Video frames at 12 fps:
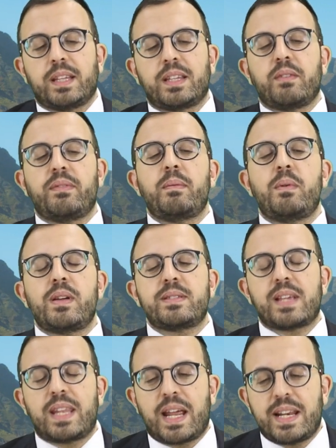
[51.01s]
Então
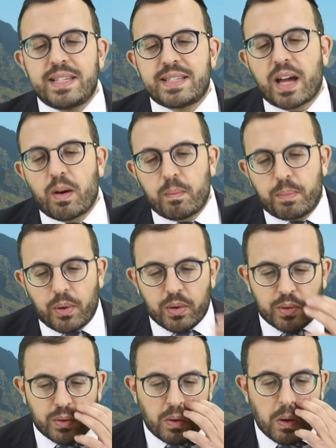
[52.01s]
vamos analisar um
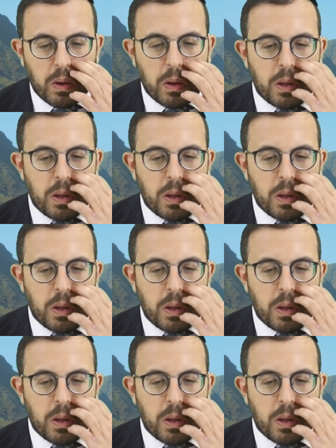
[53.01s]
pouco